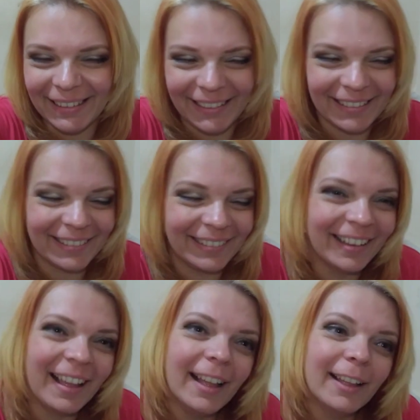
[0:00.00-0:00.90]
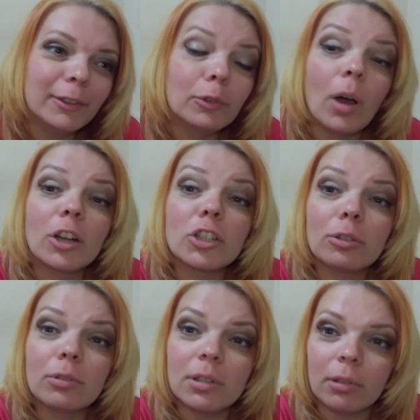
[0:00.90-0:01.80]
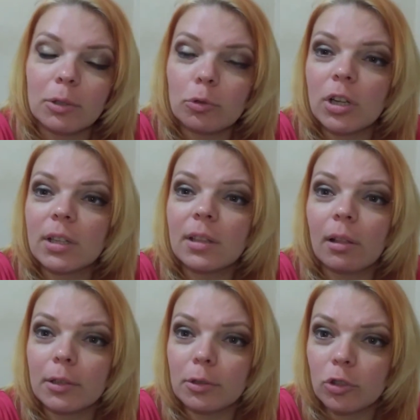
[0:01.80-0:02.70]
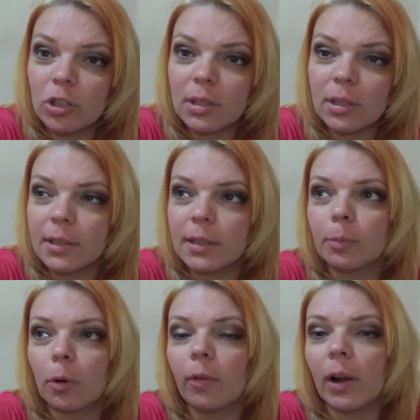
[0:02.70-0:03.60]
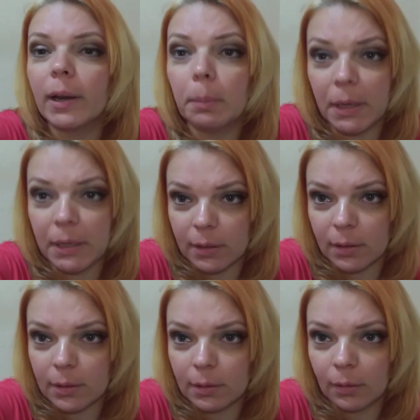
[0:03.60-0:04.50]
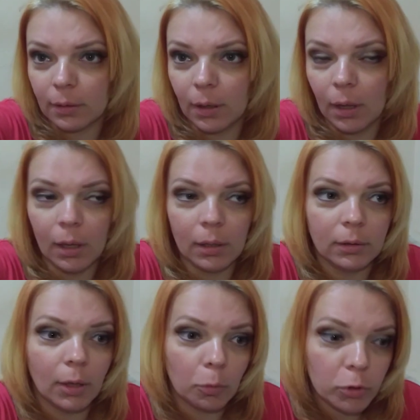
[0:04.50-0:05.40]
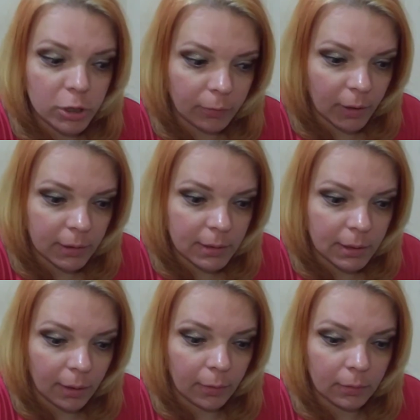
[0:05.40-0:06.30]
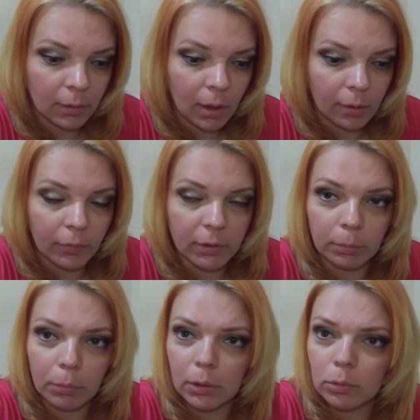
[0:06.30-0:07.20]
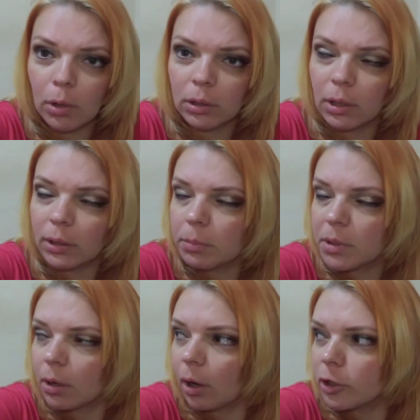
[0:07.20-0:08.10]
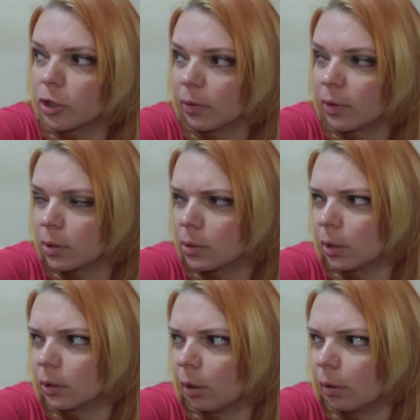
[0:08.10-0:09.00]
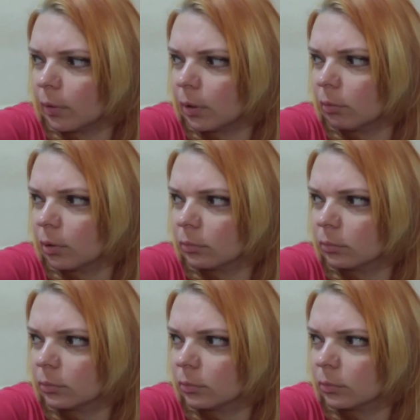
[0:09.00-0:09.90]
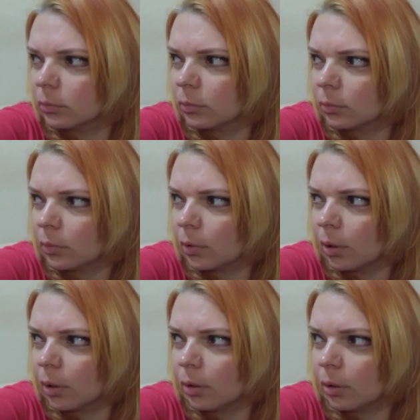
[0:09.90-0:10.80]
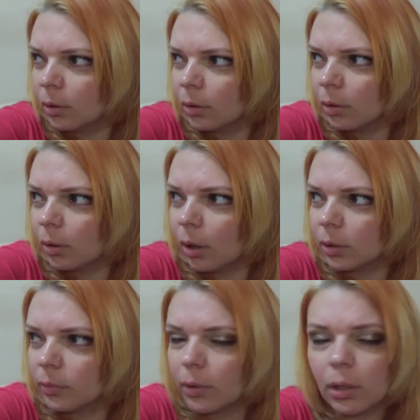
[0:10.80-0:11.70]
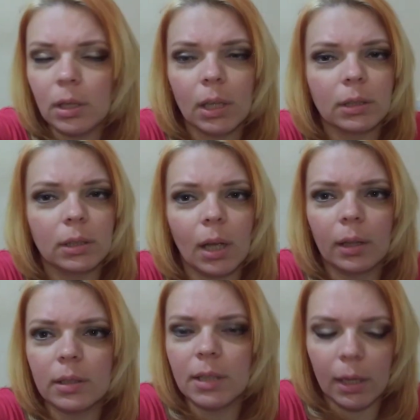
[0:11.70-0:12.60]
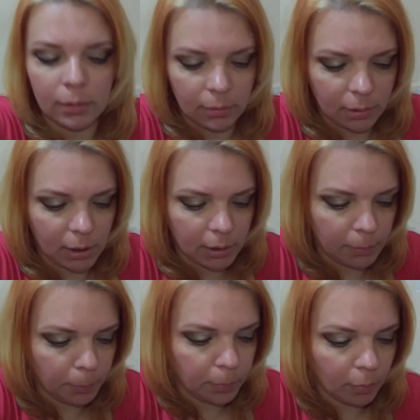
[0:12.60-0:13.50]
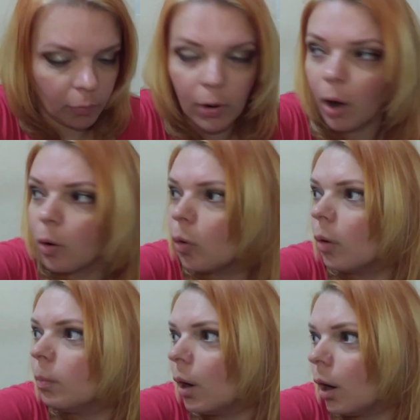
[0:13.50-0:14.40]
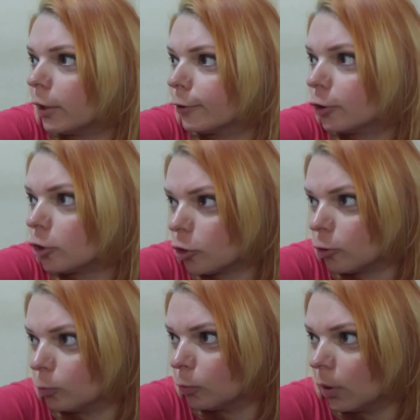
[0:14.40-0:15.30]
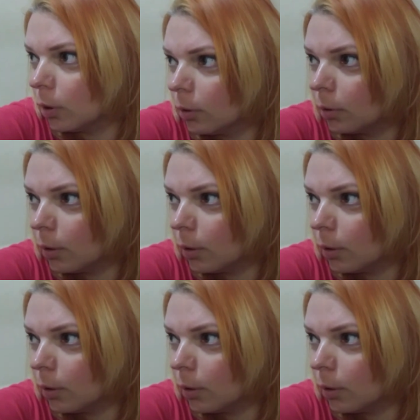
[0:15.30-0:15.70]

лир. Ну, а что делать? Уже осталось учиться здесь буквально месяц. Доучивается. В этом году когда там заканчивается, Диан, я говорила? Ну, ну, а, ты... Нет, я, я, я не... В каком мае? Ты что?